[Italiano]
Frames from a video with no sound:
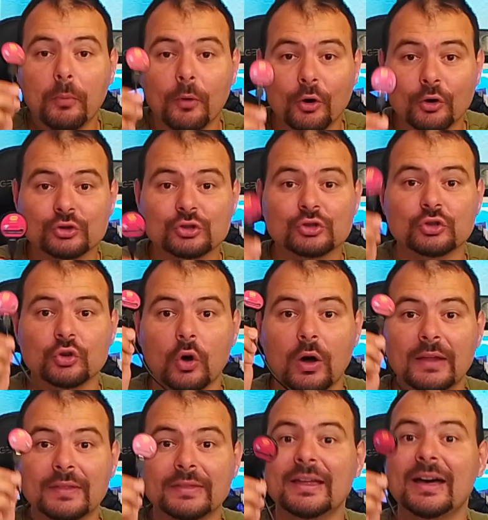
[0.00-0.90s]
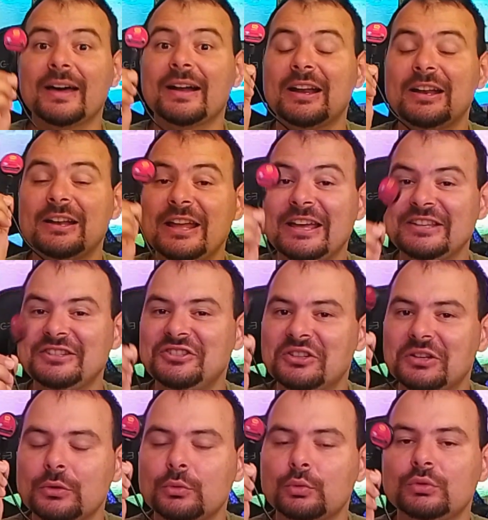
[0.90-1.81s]
posso andare a
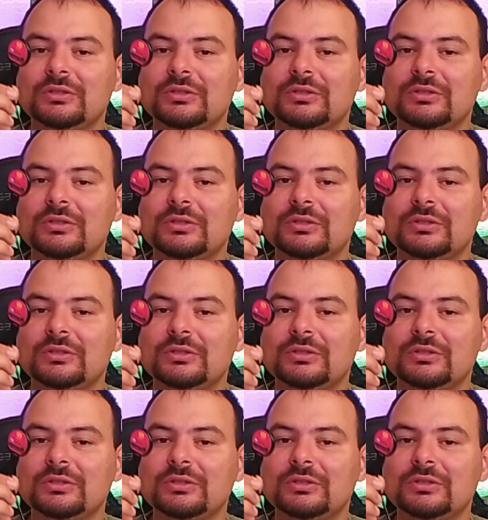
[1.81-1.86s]
leggere